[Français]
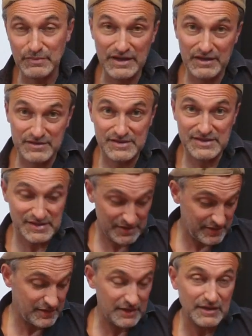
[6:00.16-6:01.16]
ben,
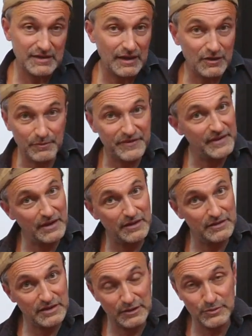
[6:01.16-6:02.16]
c'était des guitares comme
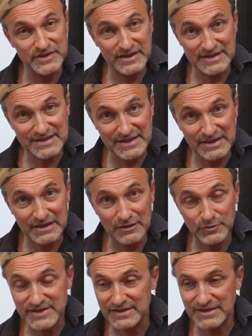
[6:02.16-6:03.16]
ça qu'il utilisait, hein,
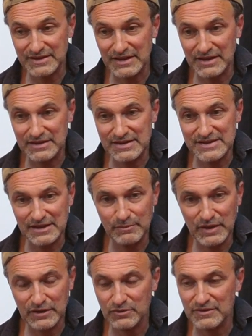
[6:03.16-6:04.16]
mais c'était des, des
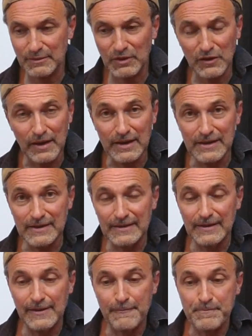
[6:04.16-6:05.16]
Selmer notamment.
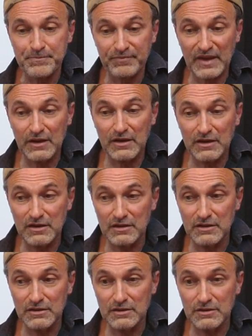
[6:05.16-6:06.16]

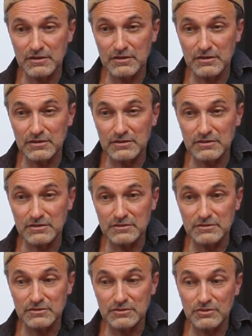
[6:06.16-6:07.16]

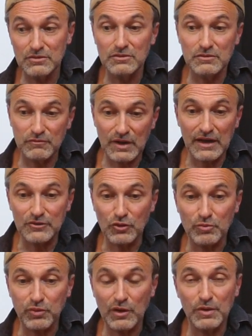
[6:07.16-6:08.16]
voilà,
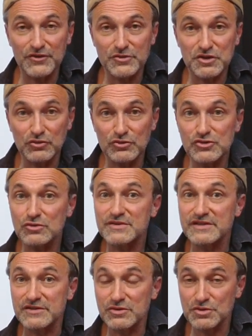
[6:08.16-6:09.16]
donc pour avoir ce genre de son,
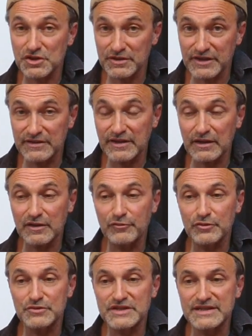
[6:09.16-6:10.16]
c'est ce genre de guitare qu'il
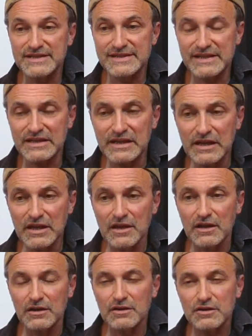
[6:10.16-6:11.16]
faut utiliser.
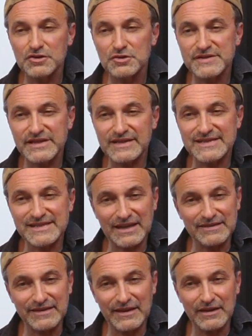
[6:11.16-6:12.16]
Euh, je sais que
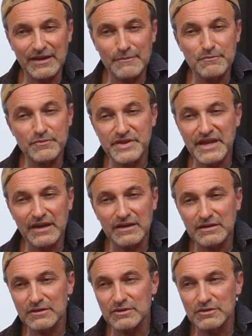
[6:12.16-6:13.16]
certains aiment bien